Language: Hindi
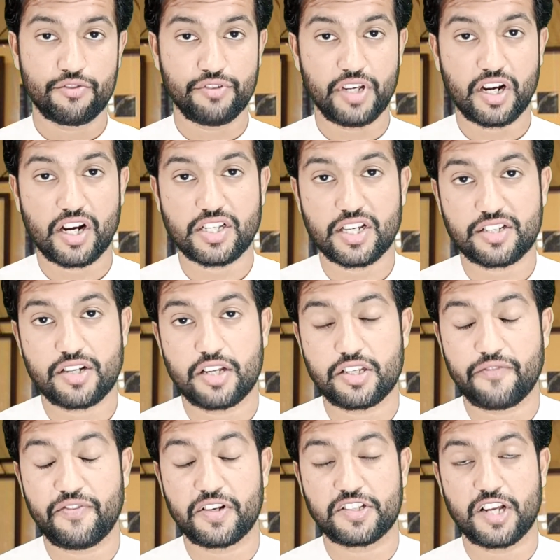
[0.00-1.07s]
तो ये ख्वाजा साद
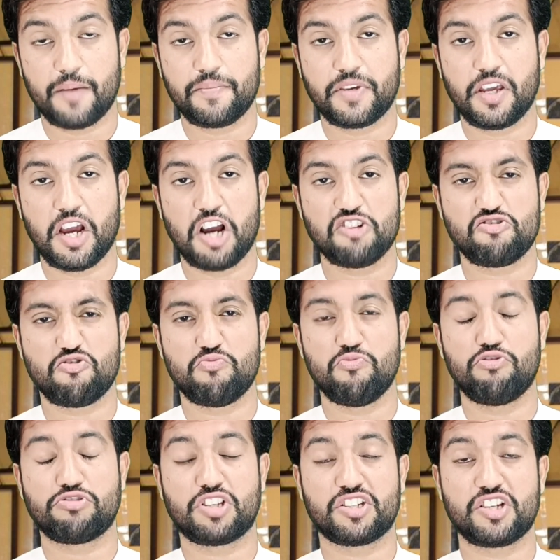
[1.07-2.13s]
रफ़ीक साहब की आज जो
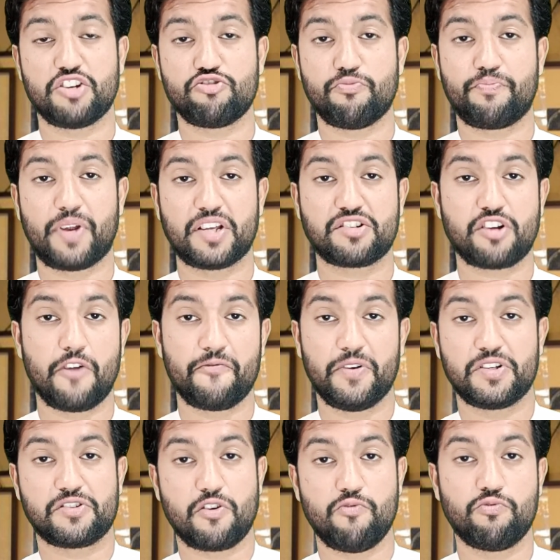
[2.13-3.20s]
मुख्तसर जो प्रेस
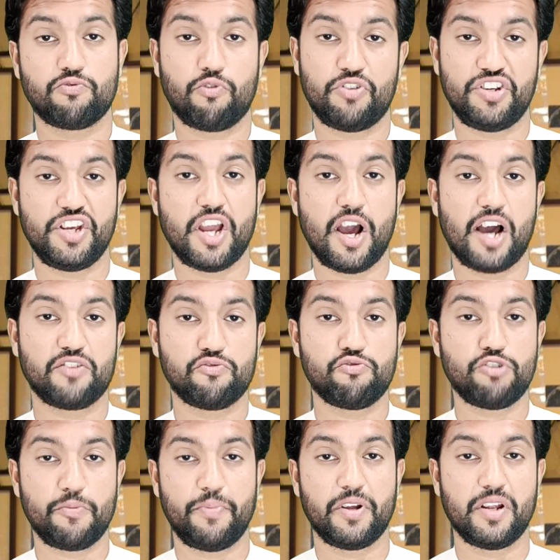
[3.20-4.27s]
कॉन्फ्रेंस कहूँगा तो और ये आज
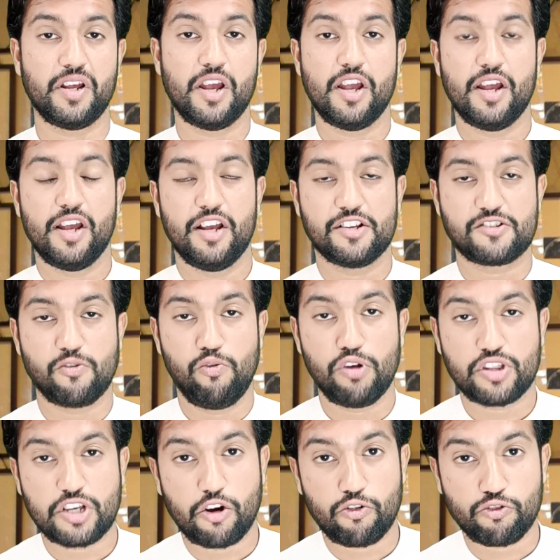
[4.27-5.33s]
उन्होंने फिर
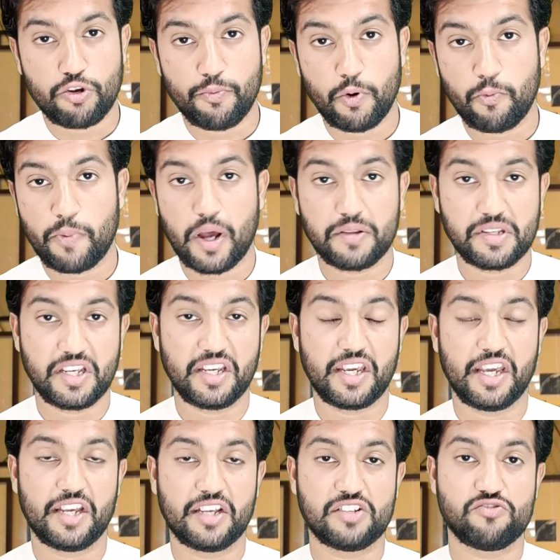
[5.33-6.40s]
सहूलतकारों की भी बात की कि